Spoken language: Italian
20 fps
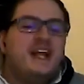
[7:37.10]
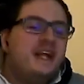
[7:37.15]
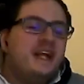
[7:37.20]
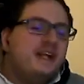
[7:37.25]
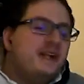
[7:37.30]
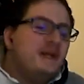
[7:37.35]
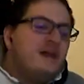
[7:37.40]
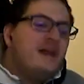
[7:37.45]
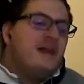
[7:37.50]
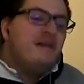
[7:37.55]

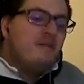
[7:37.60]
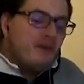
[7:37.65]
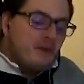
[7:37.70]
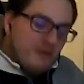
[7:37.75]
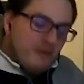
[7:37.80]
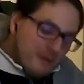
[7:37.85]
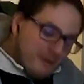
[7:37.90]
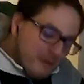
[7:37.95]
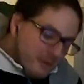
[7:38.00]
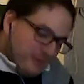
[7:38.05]
E proprio
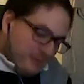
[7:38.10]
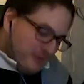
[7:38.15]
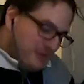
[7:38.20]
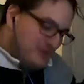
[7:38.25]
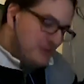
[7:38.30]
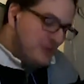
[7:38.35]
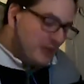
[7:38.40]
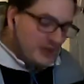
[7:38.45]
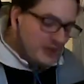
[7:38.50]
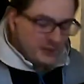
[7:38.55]
a
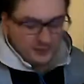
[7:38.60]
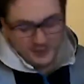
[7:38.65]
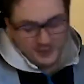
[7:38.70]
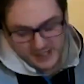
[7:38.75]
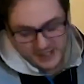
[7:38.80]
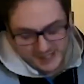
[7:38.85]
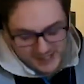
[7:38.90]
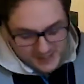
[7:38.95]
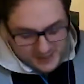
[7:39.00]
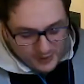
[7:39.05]
proposito di
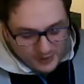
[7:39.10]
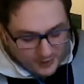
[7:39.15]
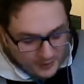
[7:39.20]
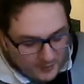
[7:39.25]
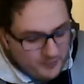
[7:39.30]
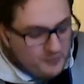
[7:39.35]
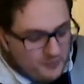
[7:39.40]
questo,